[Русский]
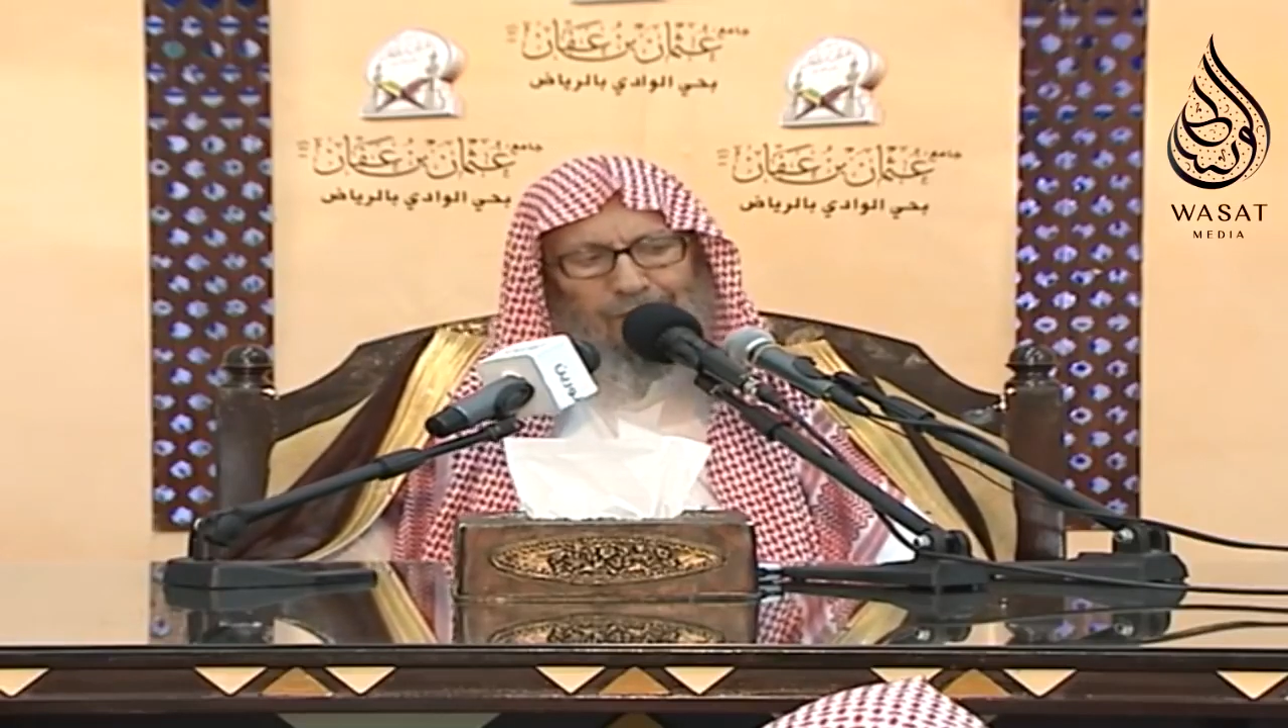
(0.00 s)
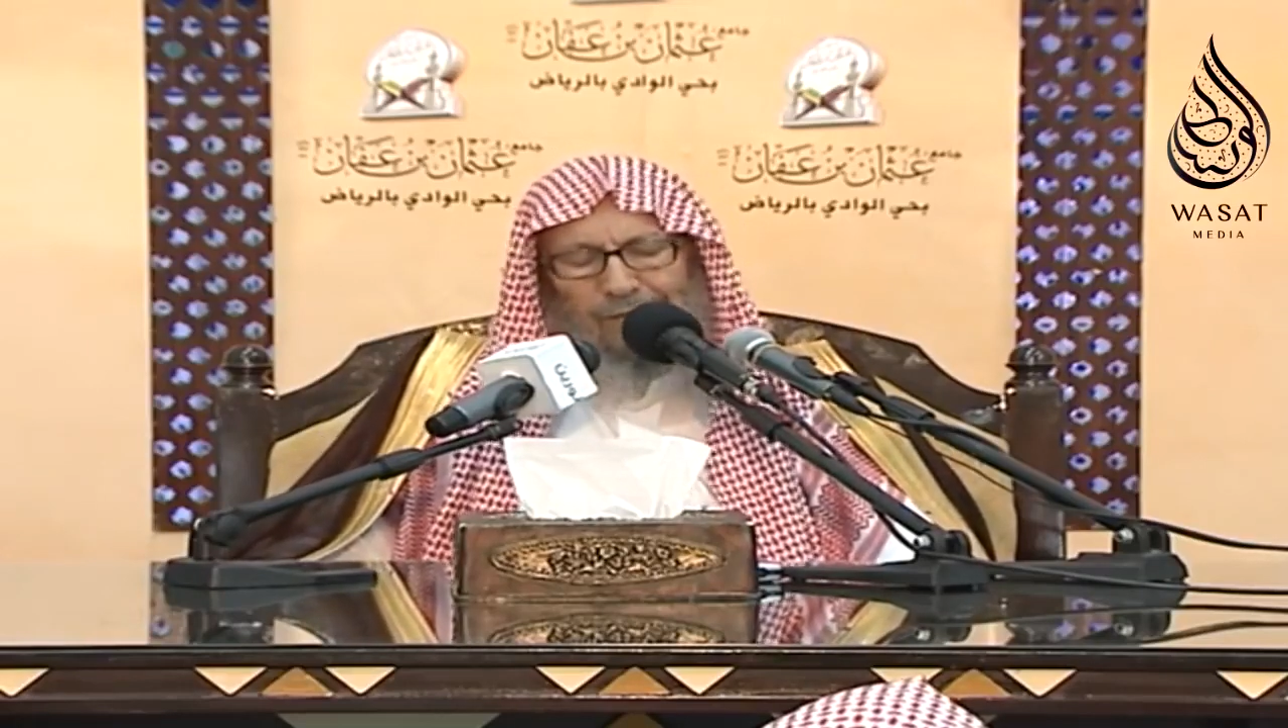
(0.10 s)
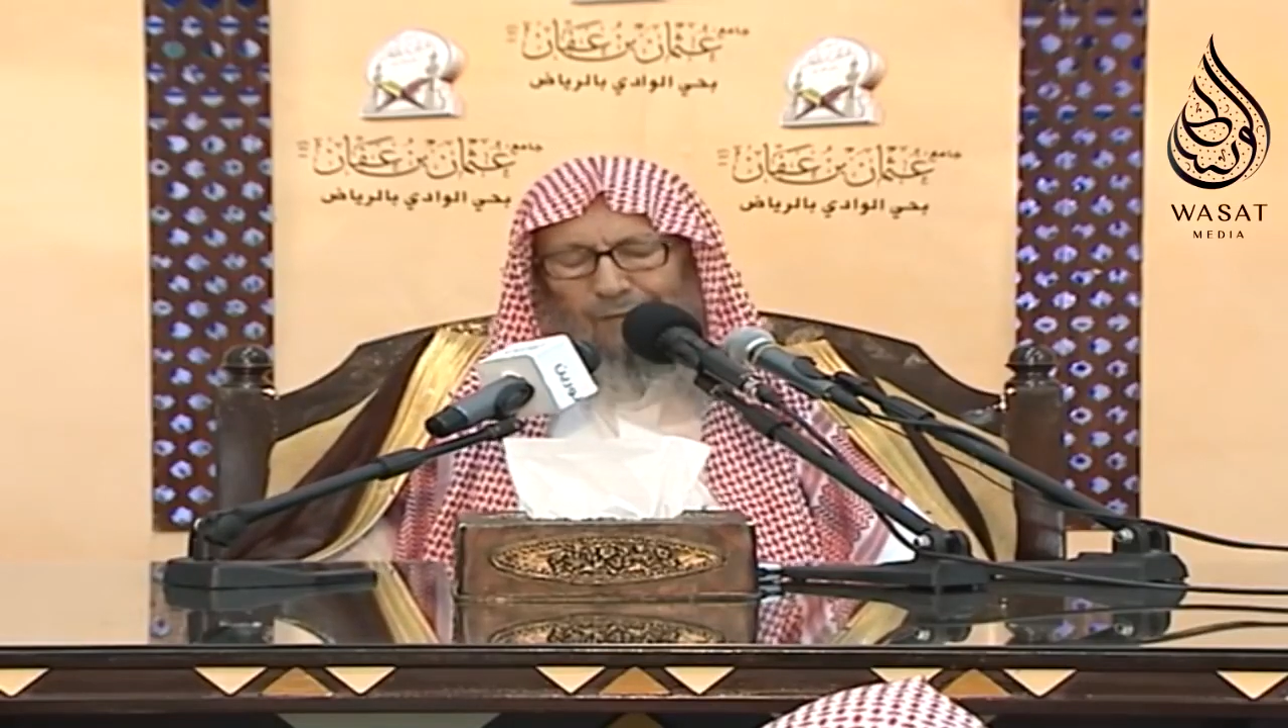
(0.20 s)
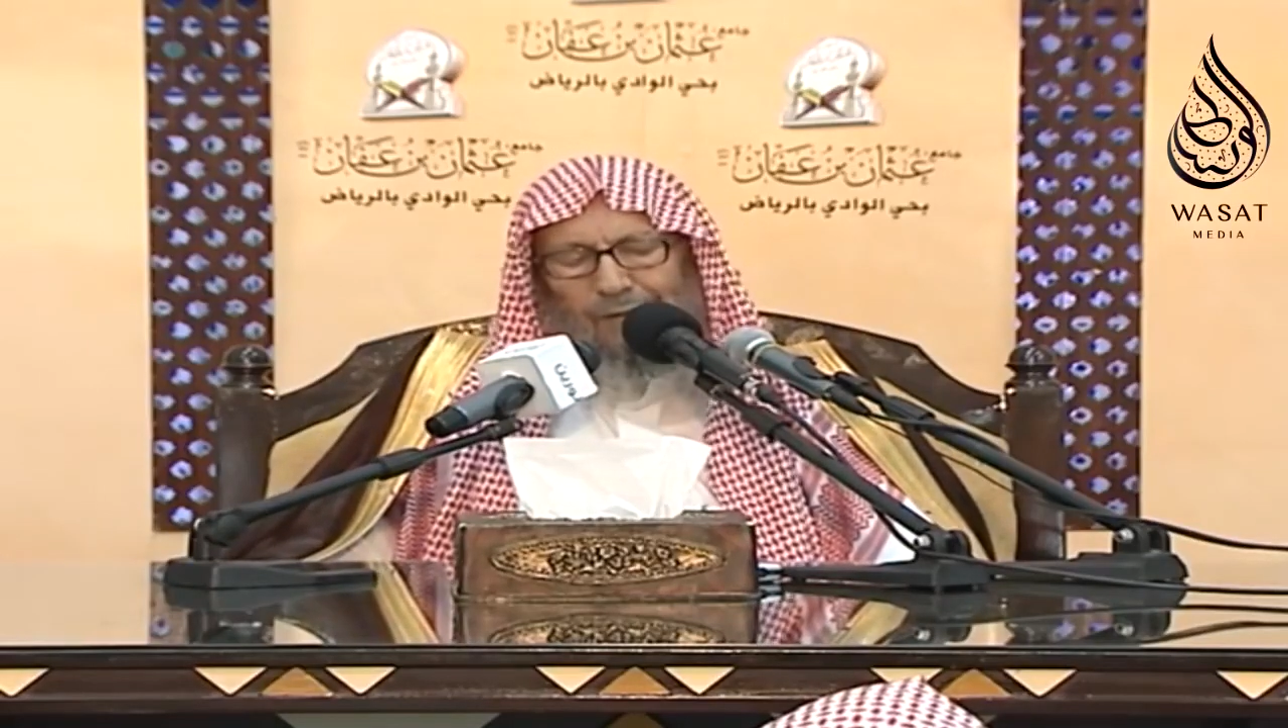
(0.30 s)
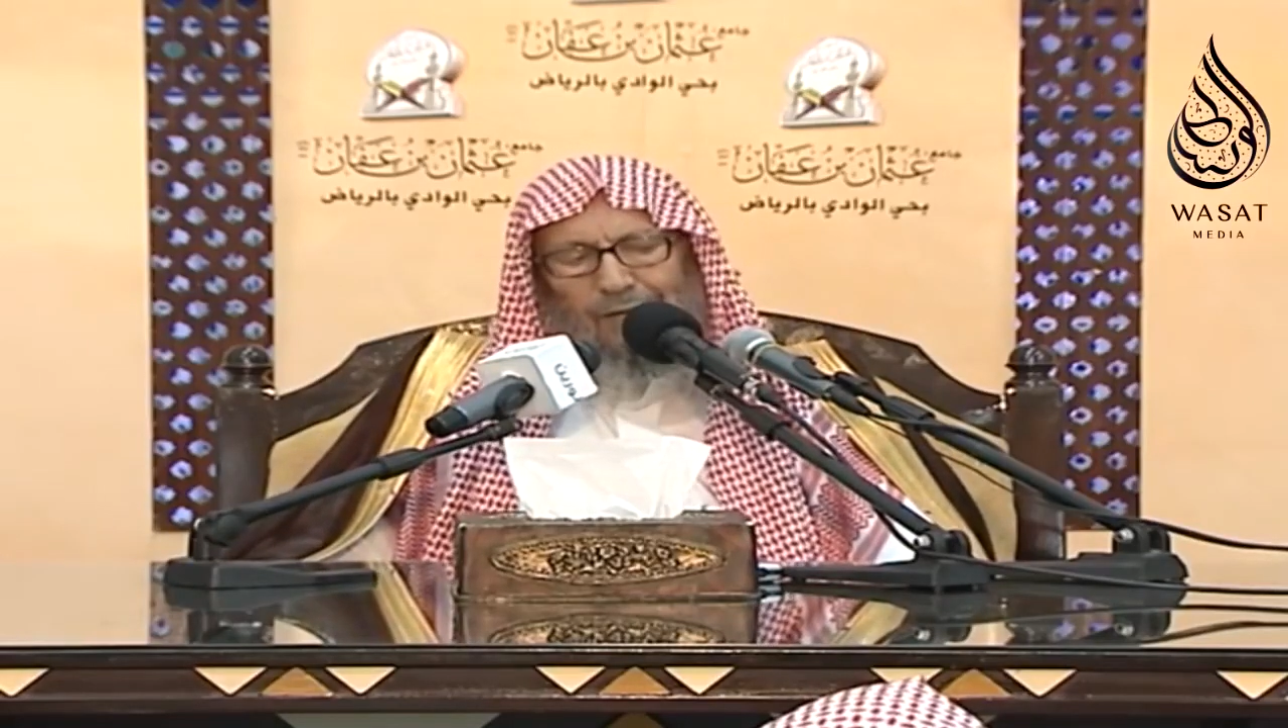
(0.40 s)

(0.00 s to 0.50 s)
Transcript: Великого и